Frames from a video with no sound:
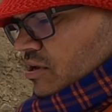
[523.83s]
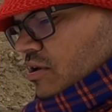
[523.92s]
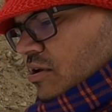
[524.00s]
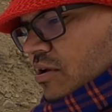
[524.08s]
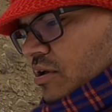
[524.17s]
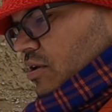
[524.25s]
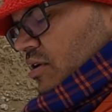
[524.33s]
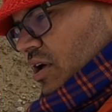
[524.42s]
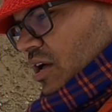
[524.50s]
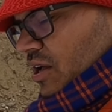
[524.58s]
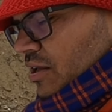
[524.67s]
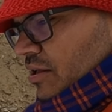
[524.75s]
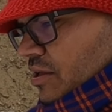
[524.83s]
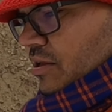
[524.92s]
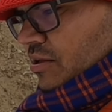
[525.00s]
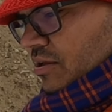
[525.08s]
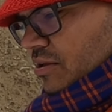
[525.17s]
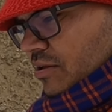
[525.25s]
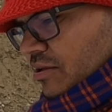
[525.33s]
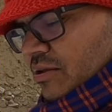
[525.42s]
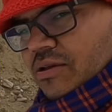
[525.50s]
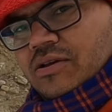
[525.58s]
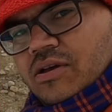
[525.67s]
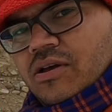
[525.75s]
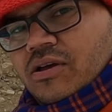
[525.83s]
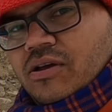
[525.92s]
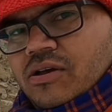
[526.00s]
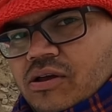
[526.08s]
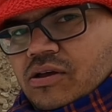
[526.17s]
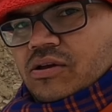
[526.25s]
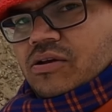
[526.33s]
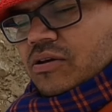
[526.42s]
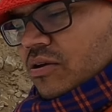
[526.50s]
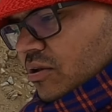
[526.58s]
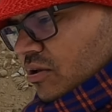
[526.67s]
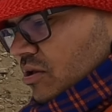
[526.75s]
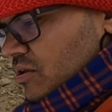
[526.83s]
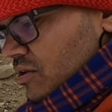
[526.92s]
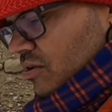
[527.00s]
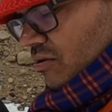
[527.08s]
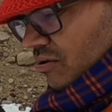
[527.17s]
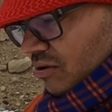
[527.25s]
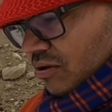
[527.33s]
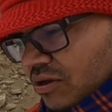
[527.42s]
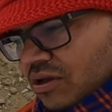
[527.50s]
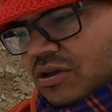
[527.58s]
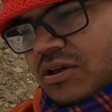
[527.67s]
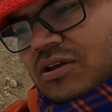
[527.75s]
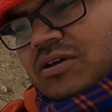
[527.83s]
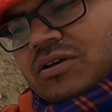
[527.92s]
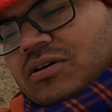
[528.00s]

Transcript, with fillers: है ना हाँ इसलिए पूरा विंटर में आर्टिफिशियल ग्लेशियर